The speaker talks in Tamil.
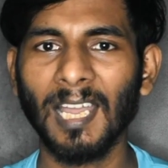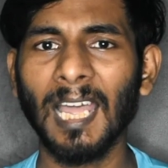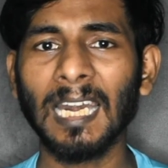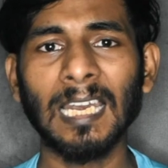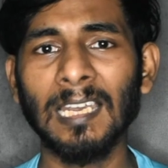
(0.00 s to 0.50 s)

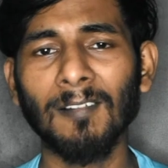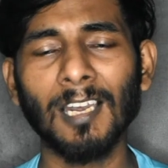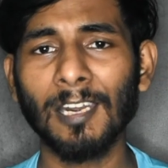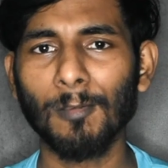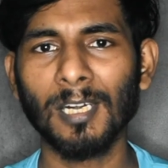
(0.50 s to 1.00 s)
வேறு
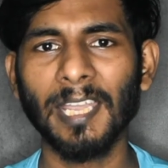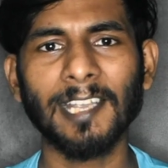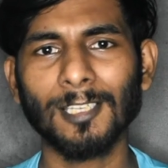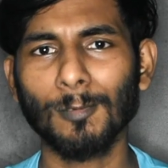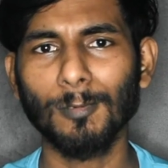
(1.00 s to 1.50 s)
லெவலான ஒரு
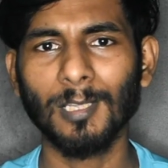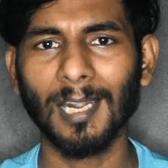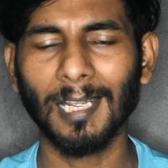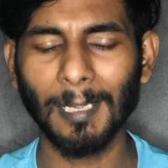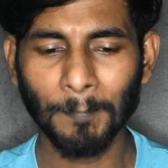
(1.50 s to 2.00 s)
ரியாக்ஷன்
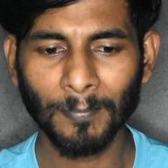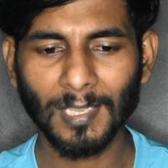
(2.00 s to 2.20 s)
கொடுக்குறாங்க